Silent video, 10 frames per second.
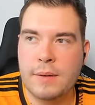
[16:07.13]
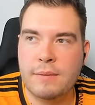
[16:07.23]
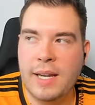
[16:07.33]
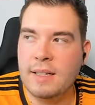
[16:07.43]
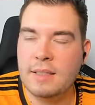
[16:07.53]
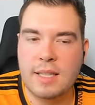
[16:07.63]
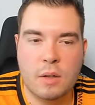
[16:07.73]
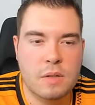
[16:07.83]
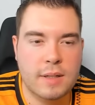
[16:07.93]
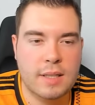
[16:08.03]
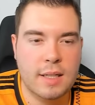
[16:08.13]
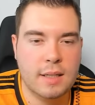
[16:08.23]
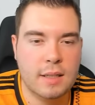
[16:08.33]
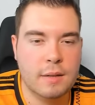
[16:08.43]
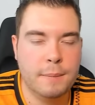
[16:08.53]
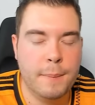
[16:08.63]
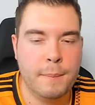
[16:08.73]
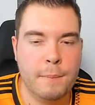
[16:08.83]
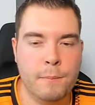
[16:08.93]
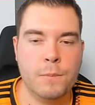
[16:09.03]
Ja, Weigand ist der Außenverteidiger, gell?
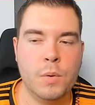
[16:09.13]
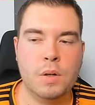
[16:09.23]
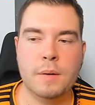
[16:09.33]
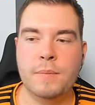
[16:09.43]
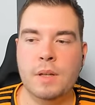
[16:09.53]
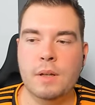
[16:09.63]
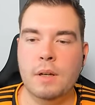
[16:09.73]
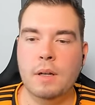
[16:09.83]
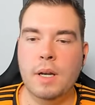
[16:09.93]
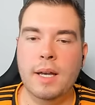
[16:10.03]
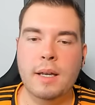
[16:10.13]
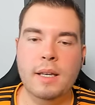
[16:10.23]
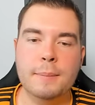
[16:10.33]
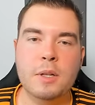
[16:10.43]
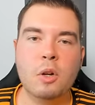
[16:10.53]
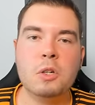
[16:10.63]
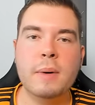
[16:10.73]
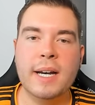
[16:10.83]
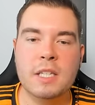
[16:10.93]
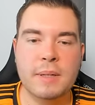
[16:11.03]
Richtig, Marcelo okay. Weigand, genau. Äh, ich habe eine neue
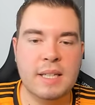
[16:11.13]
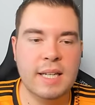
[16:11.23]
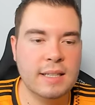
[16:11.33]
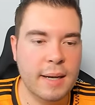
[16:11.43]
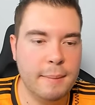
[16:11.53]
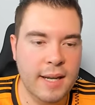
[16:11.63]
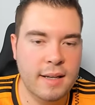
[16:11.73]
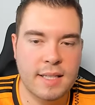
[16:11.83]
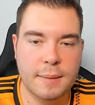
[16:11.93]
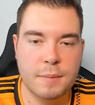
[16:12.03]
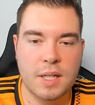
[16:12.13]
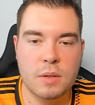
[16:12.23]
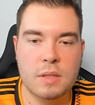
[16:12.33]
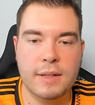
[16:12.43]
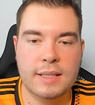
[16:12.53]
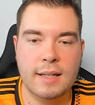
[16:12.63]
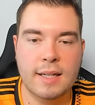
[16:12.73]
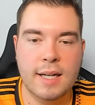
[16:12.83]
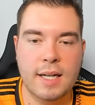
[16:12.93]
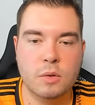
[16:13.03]
Nummer 1 mit Dian Dramay, ich habe einen
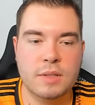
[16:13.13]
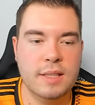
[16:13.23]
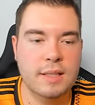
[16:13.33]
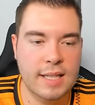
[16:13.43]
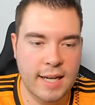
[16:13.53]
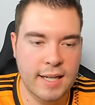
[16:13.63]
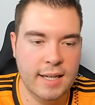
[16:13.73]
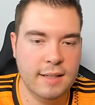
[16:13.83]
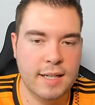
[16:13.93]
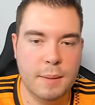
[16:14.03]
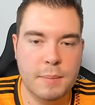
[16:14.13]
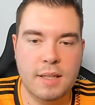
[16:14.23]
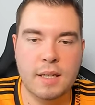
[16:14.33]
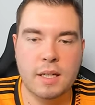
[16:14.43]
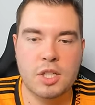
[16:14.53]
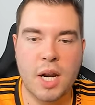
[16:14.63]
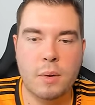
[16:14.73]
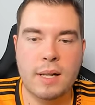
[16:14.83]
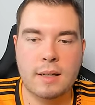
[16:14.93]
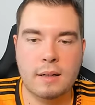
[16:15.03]
Außenverteidiger Agustin Giai, dann habe ich hier
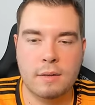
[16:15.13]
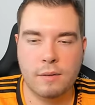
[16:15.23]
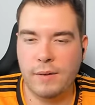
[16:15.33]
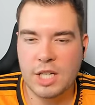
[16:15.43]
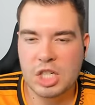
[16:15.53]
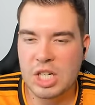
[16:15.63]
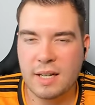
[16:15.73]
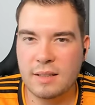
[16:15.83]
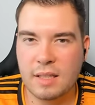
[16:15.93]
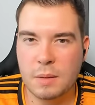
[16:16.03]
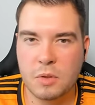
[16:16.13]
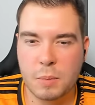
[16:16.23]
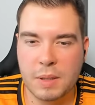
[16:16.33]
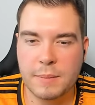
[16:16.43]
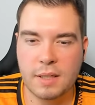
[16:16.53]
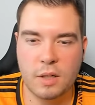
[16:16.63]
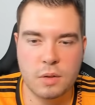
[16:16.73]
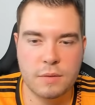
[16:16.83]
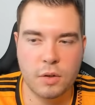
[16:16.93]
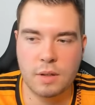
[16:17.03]
Cheryl Quancha, ich glaube, so spricht man den
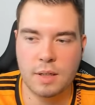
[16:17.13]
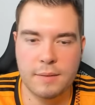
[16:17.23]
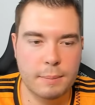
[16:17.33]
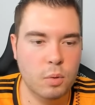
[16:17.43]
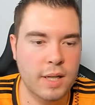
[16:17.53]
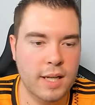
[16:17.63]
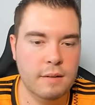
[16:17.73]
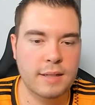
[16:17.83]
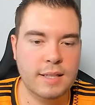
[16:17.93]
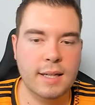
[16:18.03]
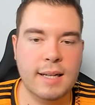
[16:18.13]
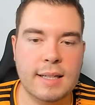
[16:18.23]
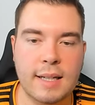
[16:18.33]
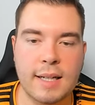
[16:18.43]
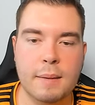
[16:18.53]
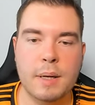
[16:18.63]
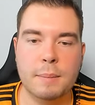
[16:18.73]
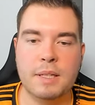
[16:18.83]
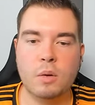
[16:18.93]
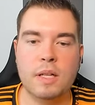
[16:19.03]
aus, von Liverpool, der Innenverteidiger, daneben
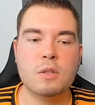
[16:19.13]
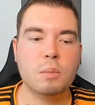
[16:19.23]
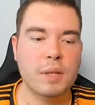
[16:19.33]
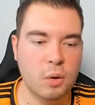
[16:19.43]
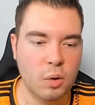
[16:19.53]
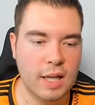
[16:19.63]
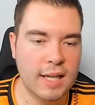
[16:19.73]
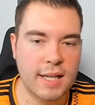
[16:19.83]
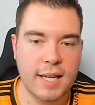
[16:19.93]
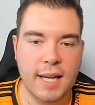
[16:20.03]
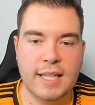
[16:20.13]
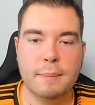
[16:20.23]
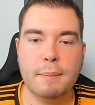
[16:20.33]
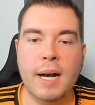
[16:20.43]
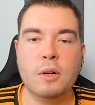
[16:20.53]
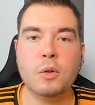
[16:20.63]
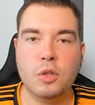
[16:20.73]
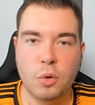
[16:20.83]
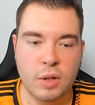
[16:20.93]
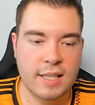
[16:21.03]
habe ich Lorenzo Pirola, ich habe Marco
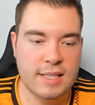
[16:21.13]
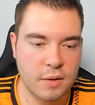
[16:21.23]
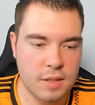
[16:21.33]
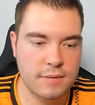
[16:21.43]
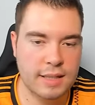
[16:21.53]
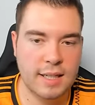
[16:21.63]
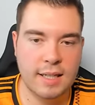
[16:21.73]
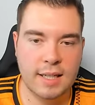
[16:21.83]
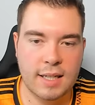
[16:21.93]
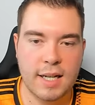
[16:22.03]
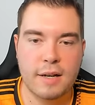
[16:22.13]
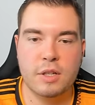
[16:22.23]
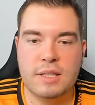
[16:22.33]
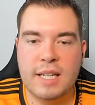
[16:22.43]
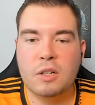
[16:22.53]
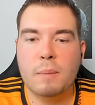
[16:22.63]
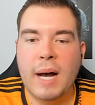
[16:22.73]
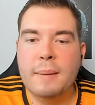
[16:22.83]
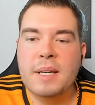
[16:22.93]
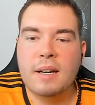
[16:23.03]
John als Außenverteidiger, fürs
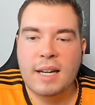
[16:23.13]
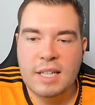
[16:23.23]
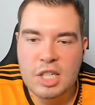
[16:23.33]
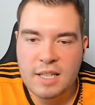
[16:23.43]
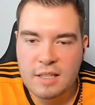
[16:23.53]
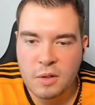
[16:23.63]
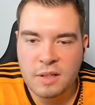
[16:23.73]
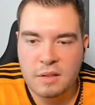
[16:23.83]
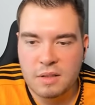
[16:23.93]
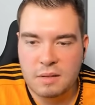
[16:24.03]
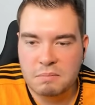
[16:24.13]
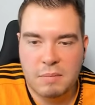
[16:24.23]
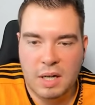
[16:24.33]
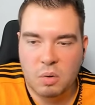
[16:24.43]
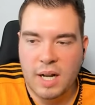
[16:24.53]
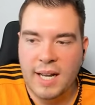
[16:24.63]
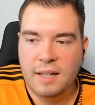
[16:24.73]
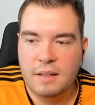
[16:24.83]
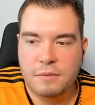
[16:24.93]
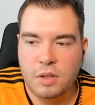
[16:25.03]
Zentrum Amir Richardson, ähm,
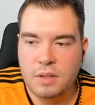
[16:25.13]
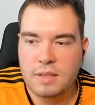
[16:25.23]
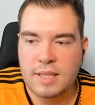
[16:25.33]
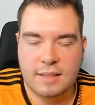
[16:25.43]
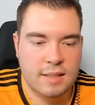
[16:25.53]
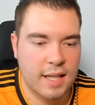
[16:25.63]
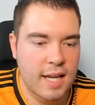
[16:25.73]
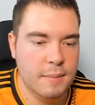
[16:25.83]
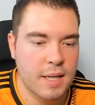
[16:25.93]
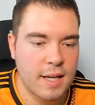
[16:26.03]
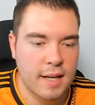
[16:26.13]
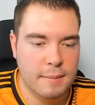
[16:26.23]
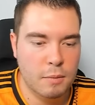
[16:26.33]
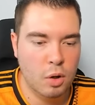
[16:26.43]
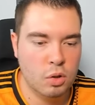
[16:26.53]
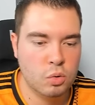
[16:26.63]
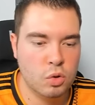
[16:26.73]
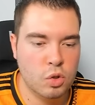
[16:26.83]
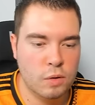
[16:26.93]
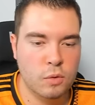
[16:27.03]
Marokkaner von Stade Rein, ähm,
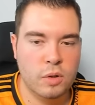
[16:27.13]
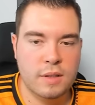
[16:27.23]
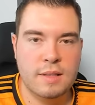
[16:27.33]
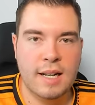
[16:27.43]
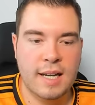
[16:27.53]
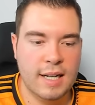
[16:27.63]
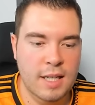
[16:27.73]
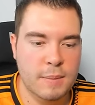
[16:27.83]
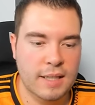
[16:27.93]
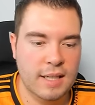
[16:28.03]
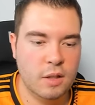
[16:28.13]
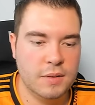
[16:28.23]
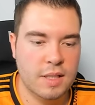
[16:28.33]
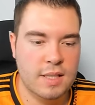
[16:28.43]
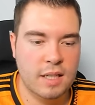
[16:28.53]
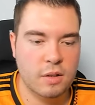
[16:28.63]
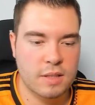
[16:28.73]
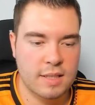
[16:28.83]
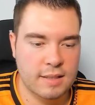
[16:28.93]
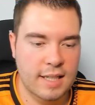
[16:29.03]
Ogu Chukwu ist ja leider nicht mehr da, auf der 10
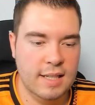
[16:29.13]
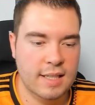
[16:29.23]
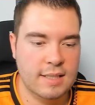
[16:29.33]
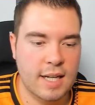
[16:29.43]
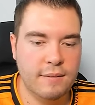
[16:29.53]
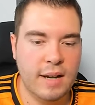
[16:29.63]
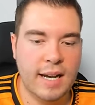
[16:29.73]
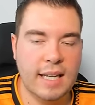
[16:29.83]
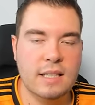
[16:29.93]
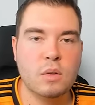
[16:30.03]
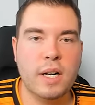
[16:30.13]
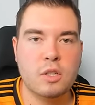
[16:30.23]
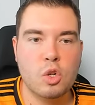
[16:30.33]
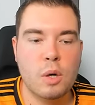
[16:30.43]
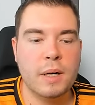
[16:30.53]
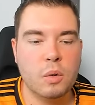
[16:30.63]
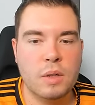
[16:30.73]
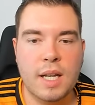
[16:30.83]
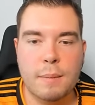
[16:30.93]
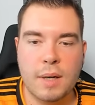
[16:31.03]
Konstantelias, dann haben wir Arezzo als Stürmer
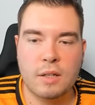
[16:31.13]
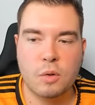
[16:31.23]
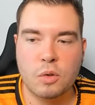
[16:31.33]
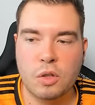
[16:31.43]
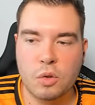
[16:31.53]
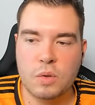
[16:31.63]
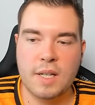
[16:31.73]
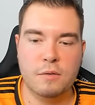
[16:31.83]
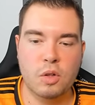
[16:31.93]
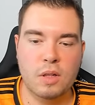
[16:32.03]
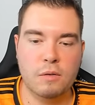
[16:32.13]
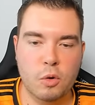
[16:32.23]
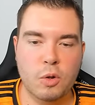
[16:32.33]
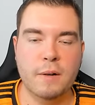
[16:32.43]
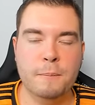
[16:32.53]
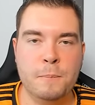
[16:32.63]
und eben Antonio Nusa für den Flügel.